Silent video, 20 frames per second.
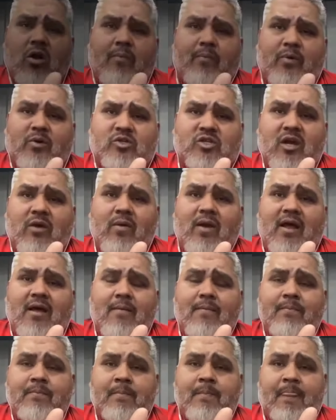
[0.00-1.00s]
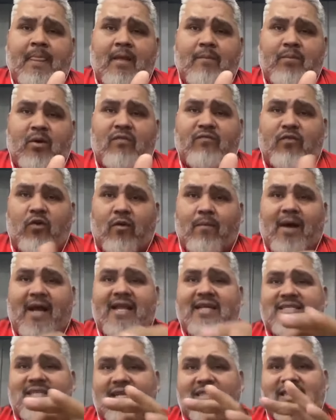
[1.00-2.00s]
lo posible por formar
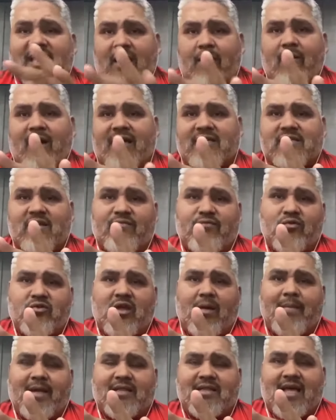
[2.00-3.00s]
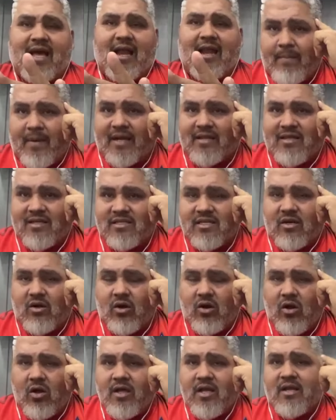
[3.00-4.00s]
estas tres bases fundamentales, parte
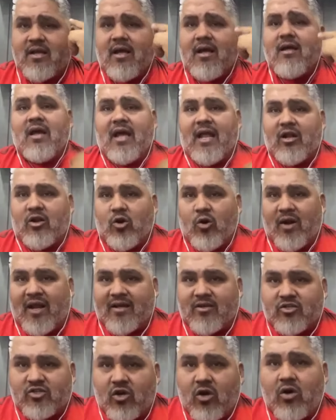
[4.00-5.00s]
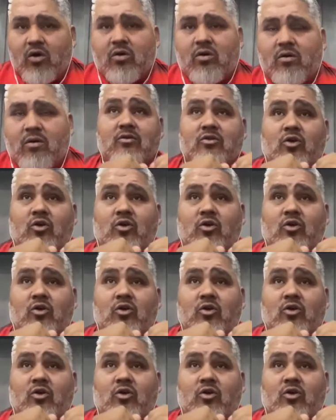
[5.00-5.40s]
psicológica, el corazón,